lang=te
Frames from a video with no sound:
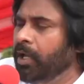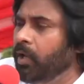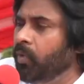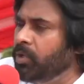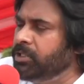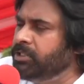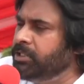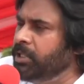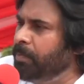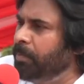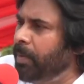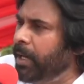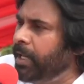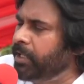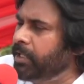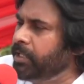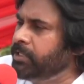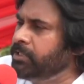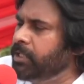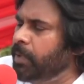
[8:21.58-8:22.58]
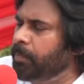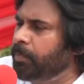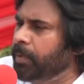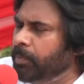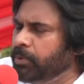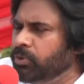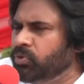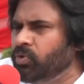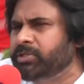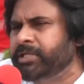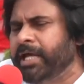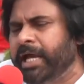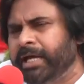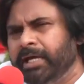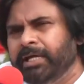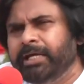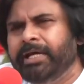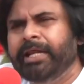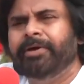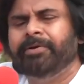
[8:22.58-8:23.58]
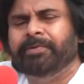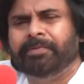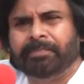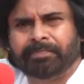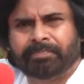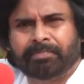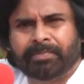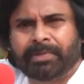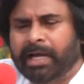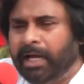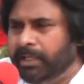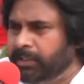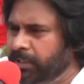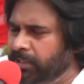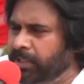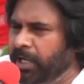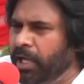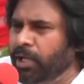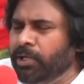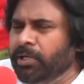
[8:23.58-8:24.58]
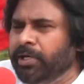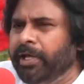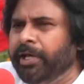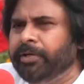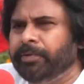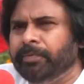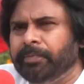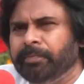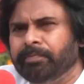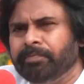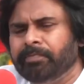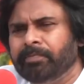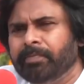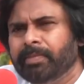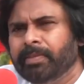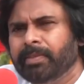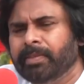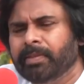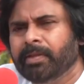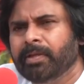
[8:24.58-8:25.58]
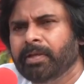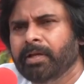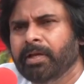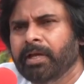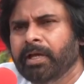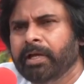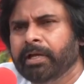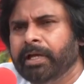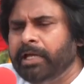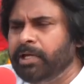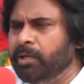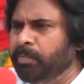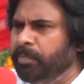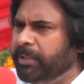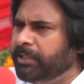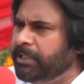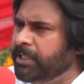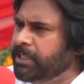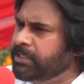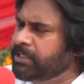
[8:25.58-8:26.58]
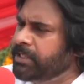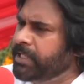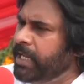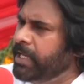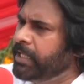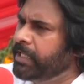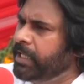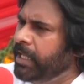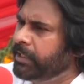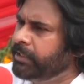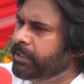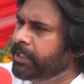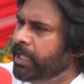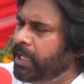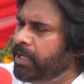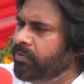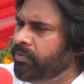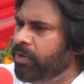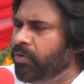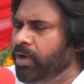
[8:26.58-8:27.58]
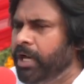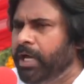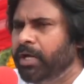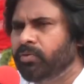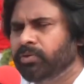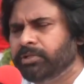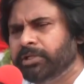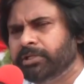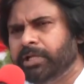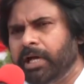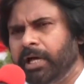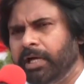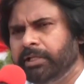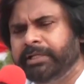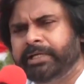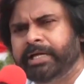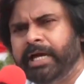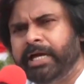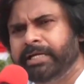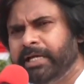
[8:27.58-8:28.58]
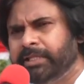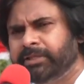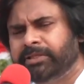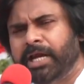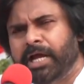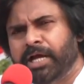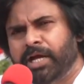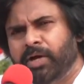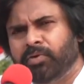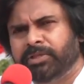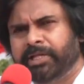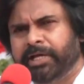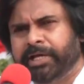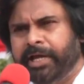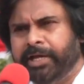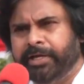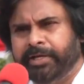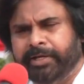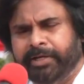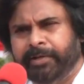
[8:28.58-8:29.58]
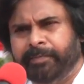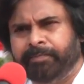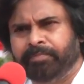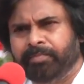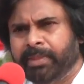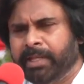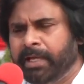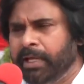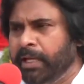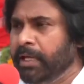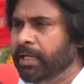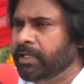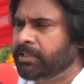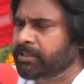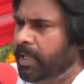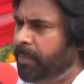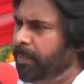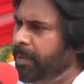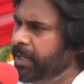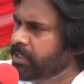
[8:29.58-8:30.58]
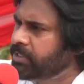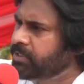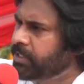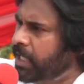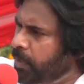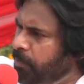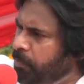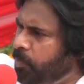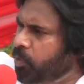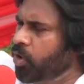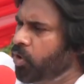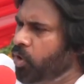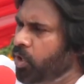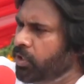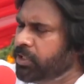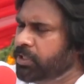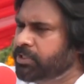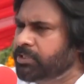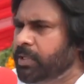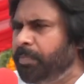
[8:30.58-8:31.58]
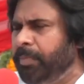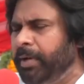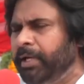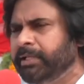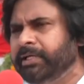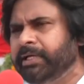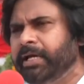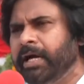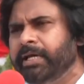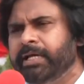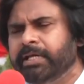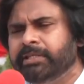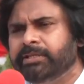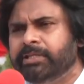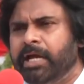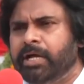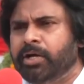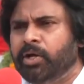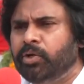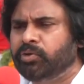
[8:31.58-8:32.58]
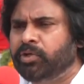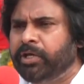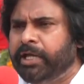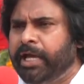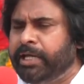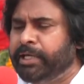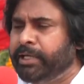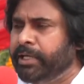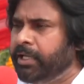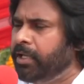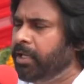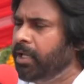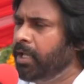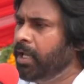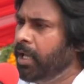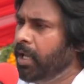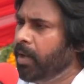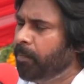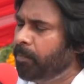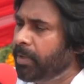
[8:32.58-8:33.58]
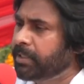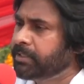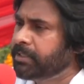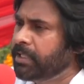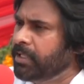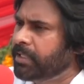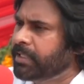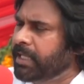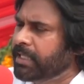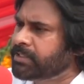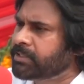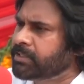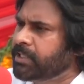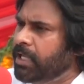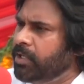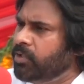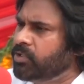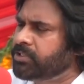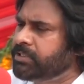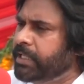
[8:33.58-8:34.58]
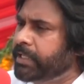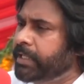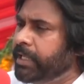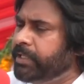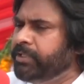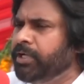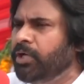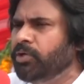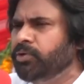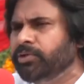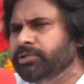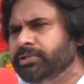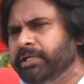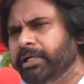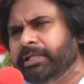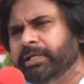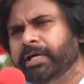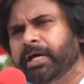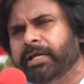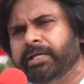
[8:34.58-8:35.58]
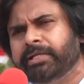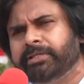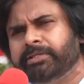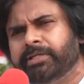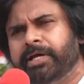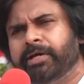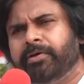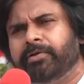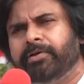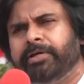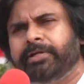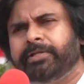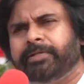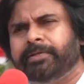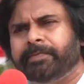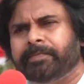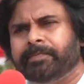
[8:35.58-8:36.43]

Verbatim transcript: వచ్చి పలకరించే ప్రభుత్వ శాఖలు లేవు అధికారులు లేరు కానీ బెదిరించడానికి అధికార వ్యవహారం ఉంది అధికార యంత్రాంగం ఉంది కానీ సభని జరుపుకోకూడదని చెప్పి అధికార యంత్రాంగం ఉంది కానీ ప్రజలు కష్టాలు వస్తే కన్నీళ్ళు తుడిచే అధికార యంత్రాంగం లేదు